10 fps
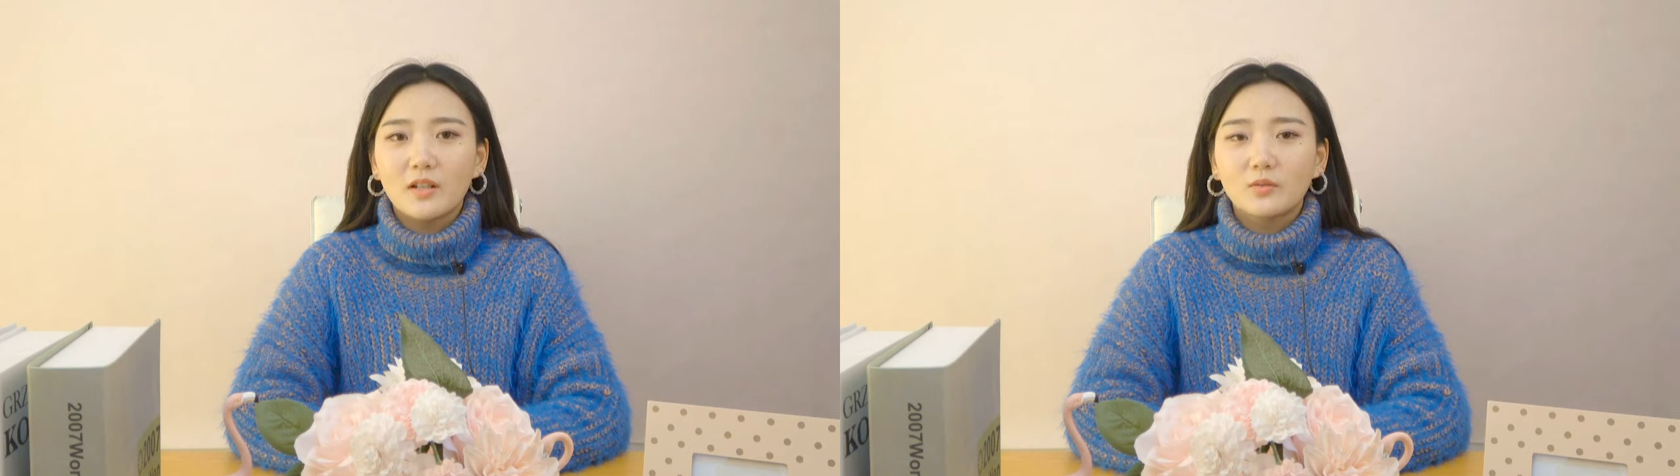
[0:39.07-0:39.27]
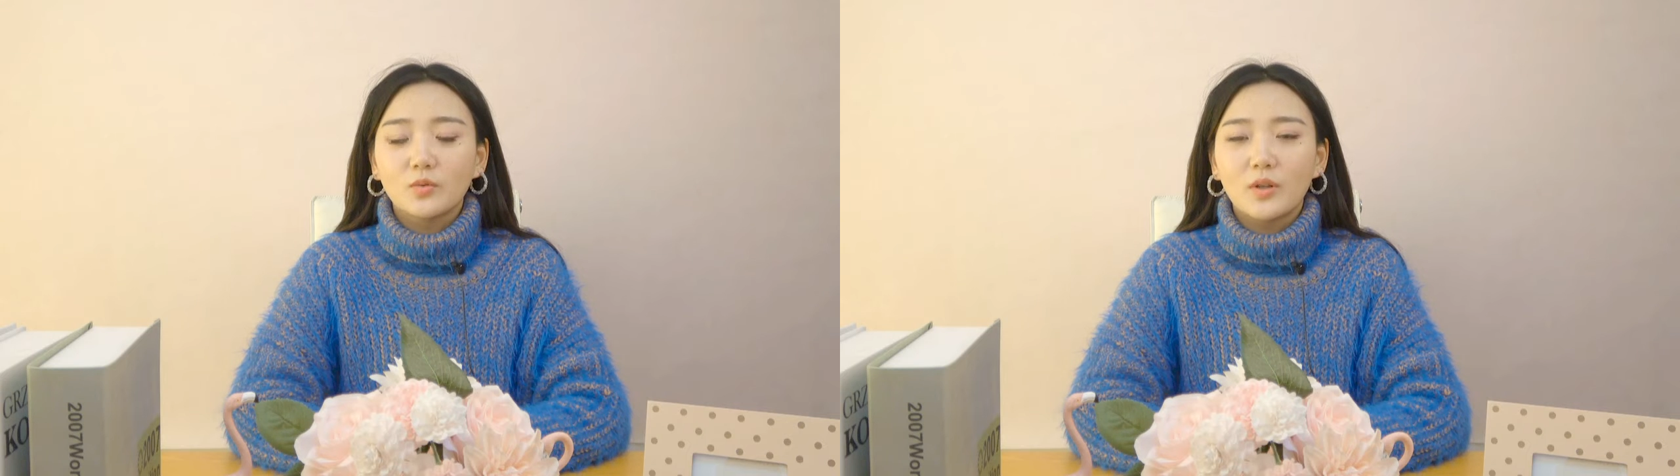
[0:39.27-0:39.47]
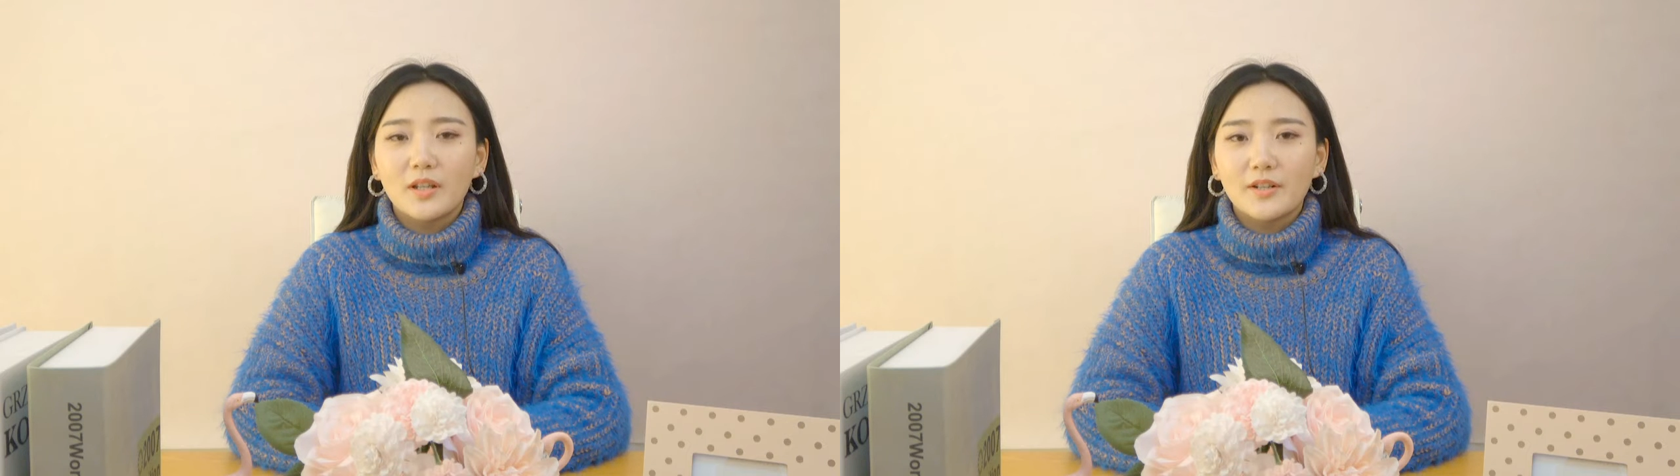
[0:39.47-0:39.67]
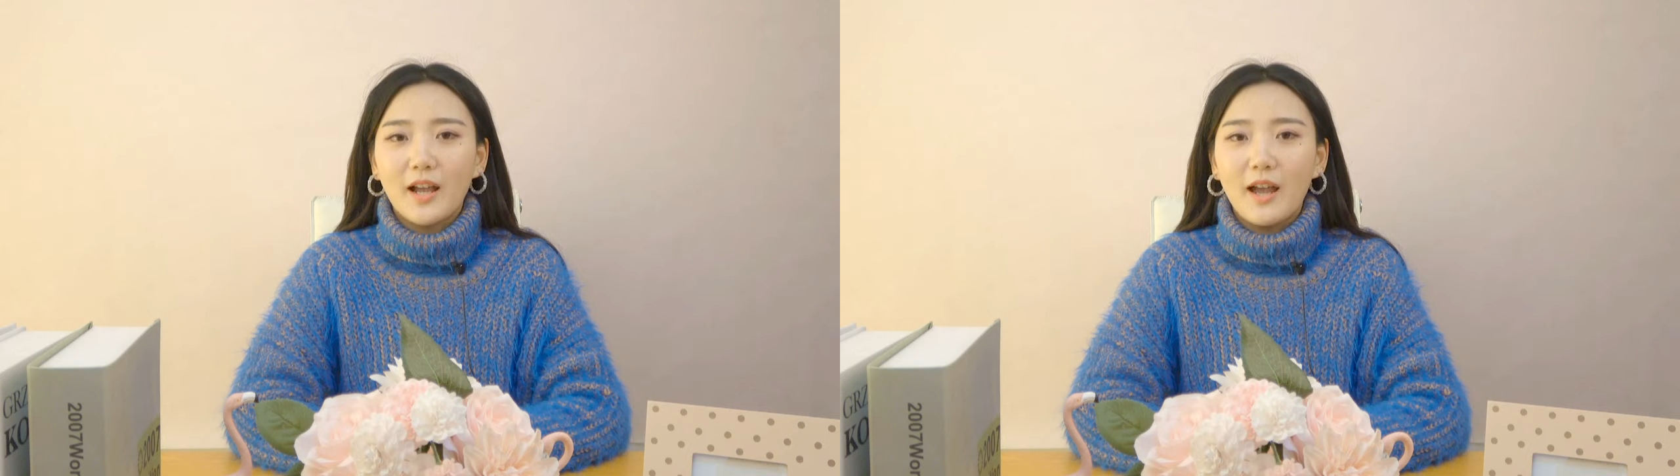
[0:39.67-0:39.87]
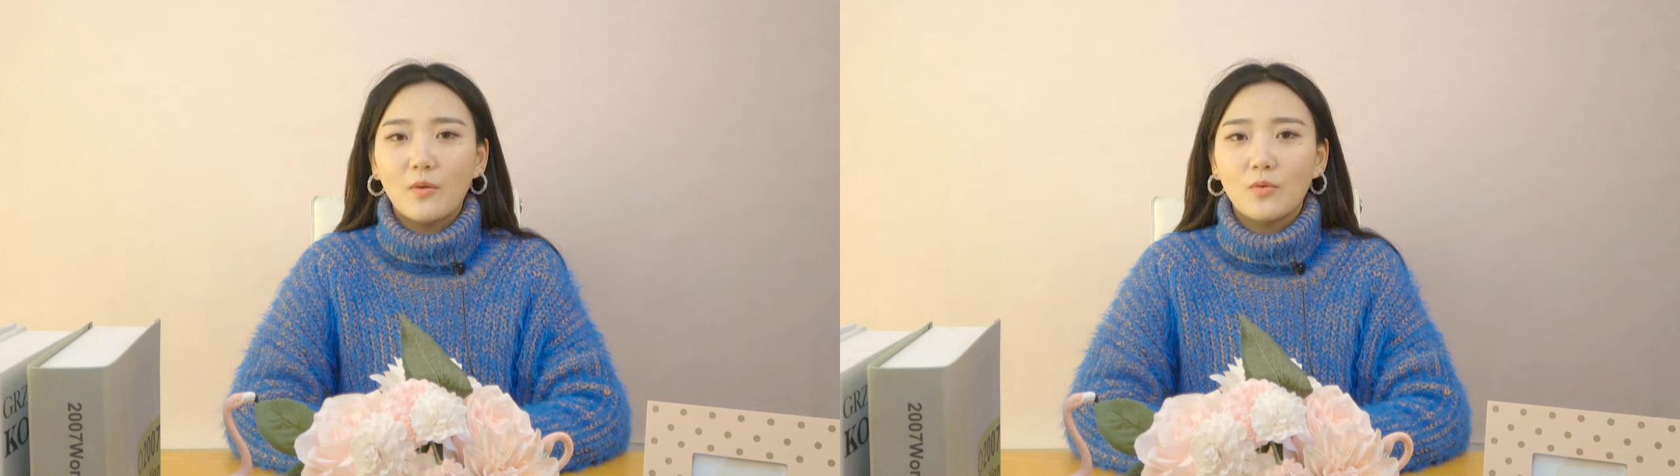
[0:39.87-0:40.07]
更多的是
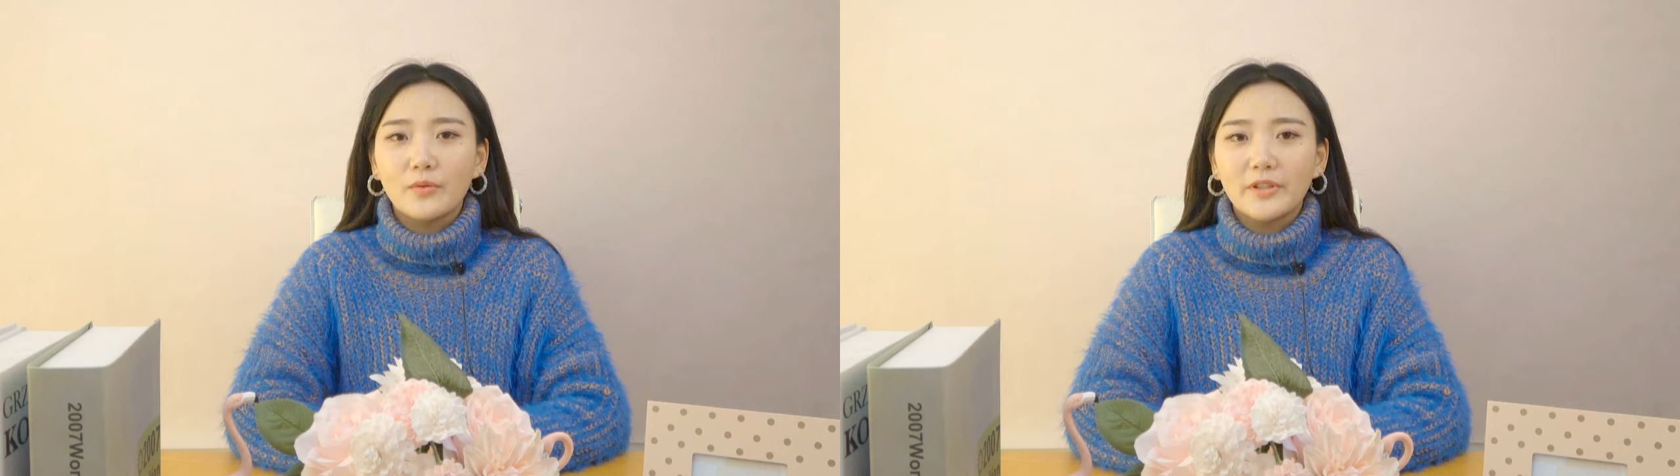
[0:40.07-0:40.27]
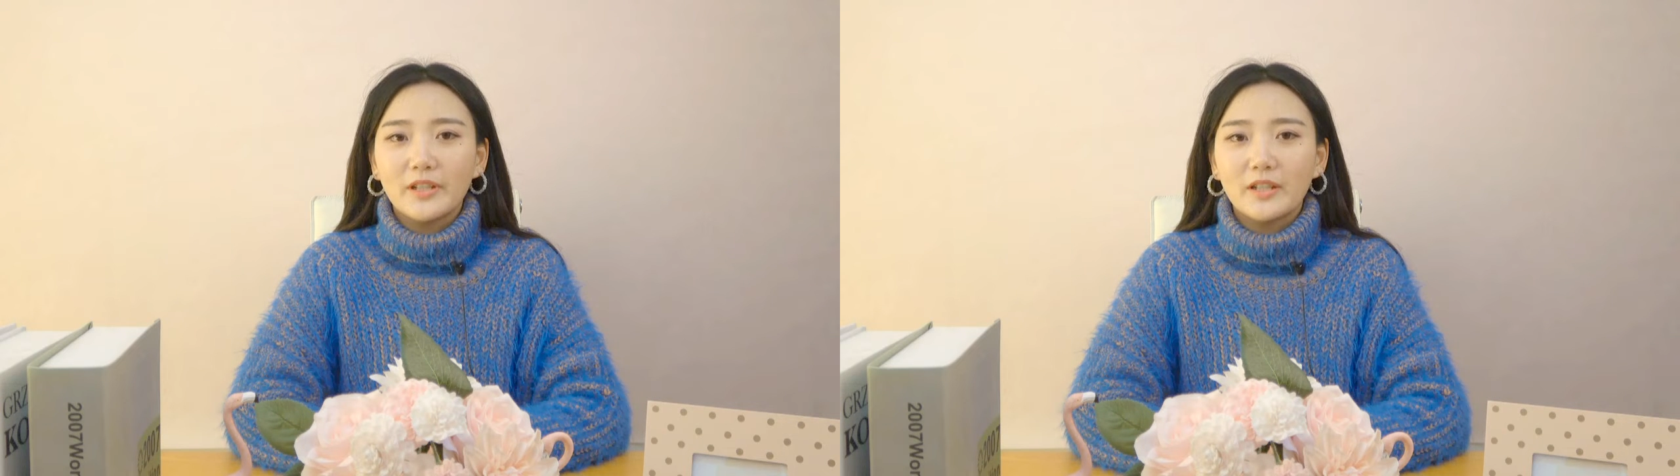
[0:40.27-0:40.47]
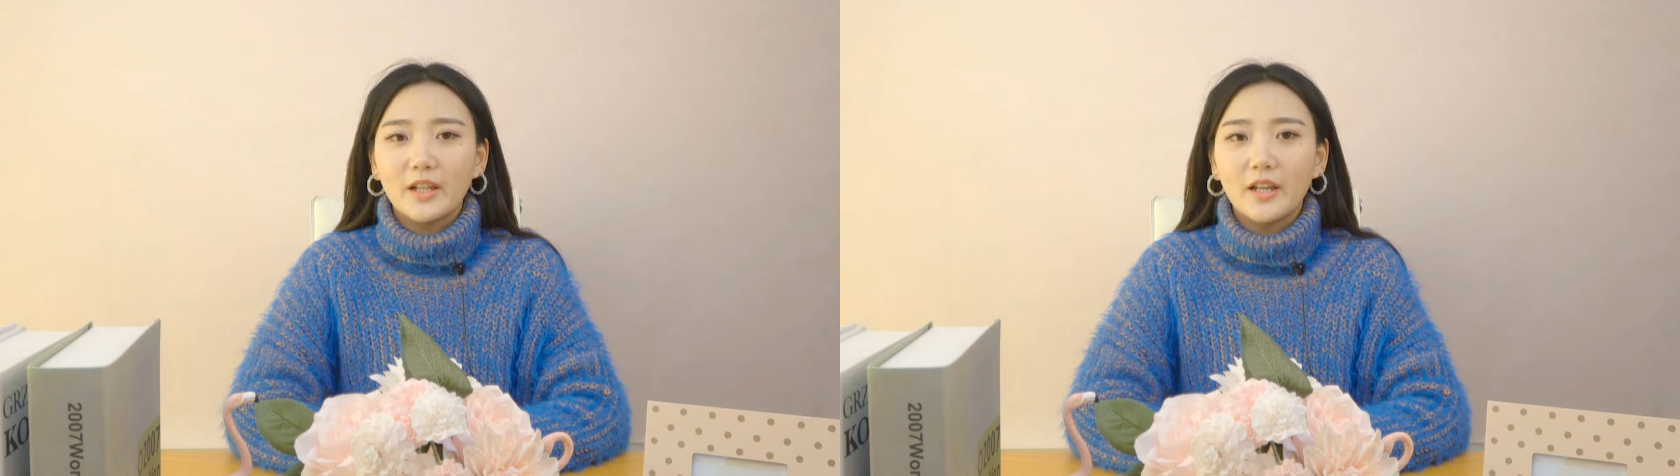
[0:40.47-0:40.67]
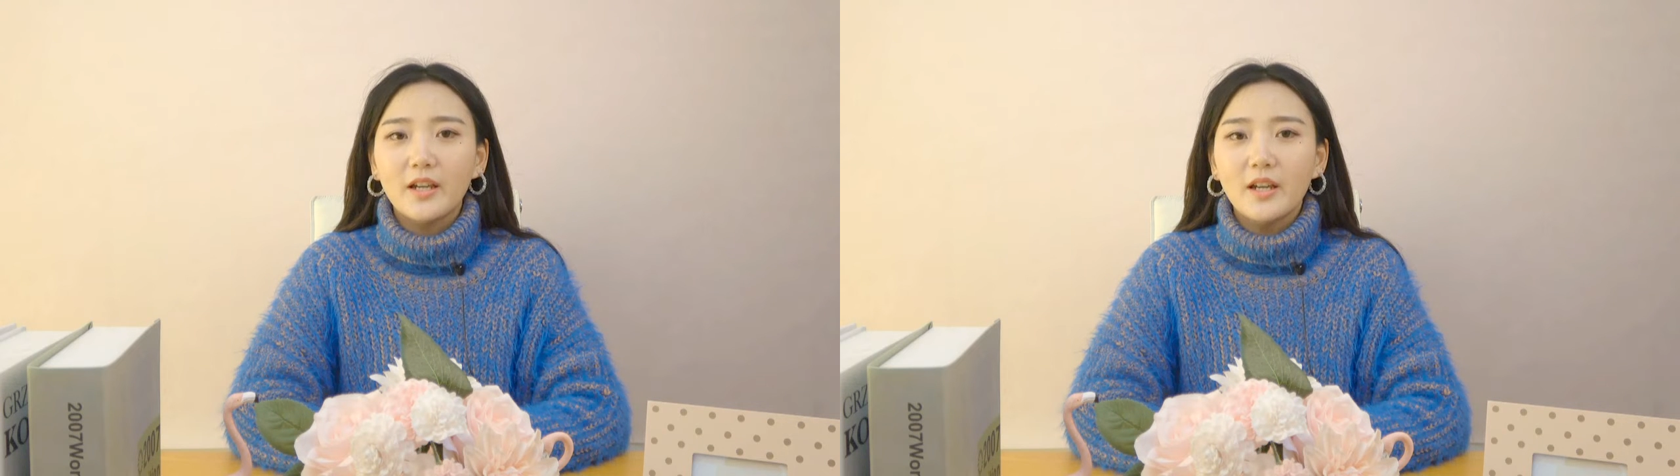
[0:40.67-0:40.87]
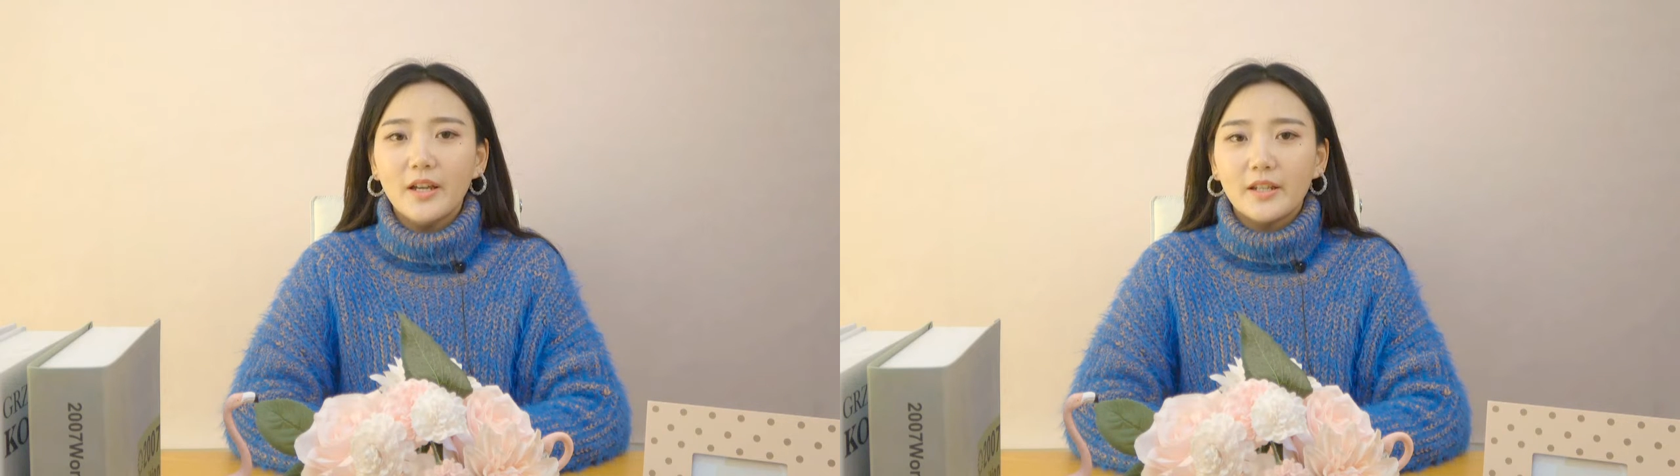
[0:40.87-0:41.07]
爱护体贴。